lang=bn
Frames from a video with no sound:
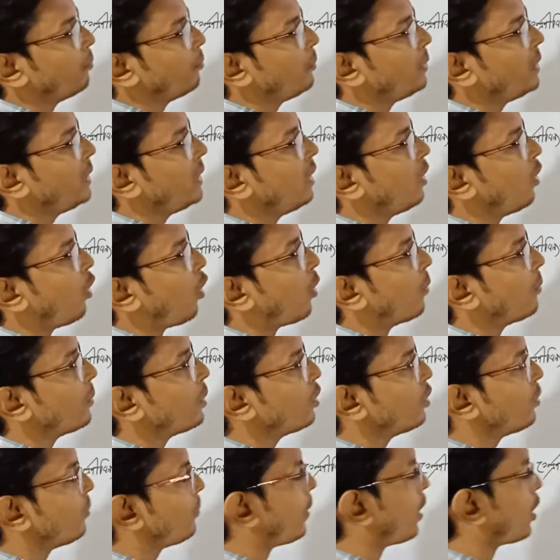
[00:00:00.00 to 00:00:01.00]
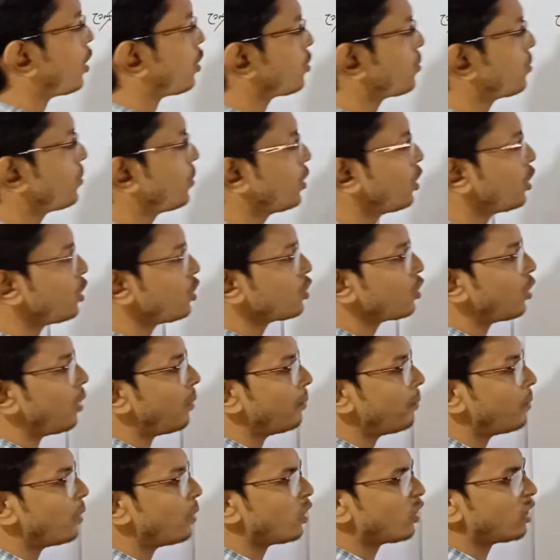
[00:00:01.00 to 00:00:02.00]
মিল অমিল ও পারস্পরিক
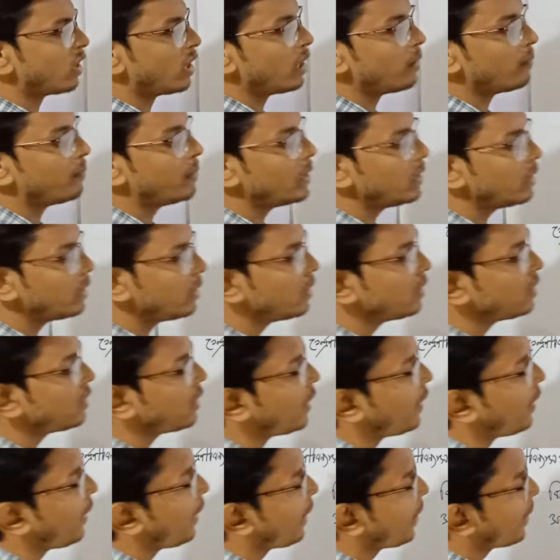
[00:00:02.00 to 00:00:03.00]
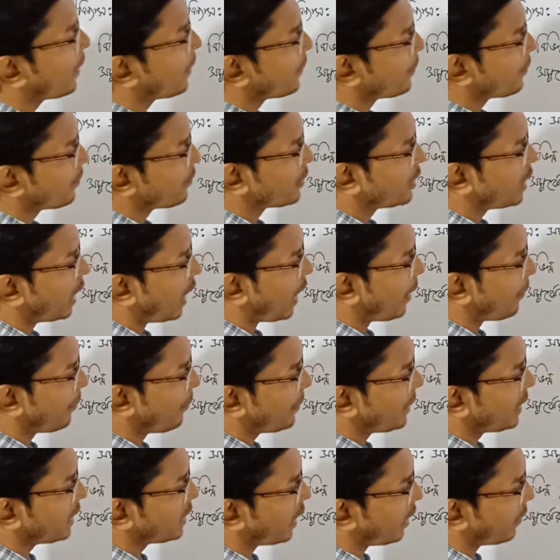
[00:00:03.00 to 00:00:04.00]
সম্পর্কের ভিত্তিতে
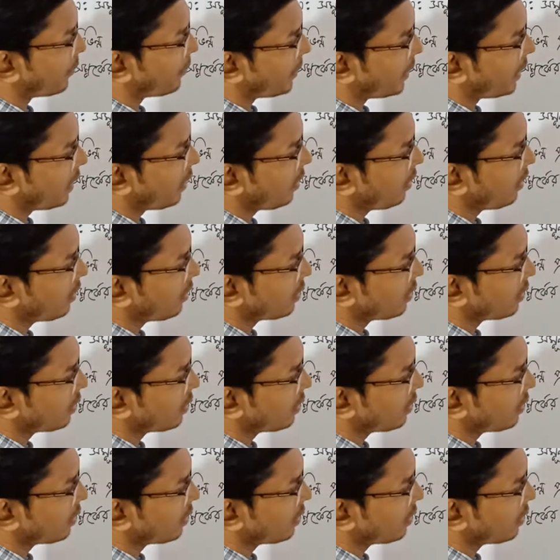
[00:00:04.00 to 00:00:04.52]
ধাপে ধাপে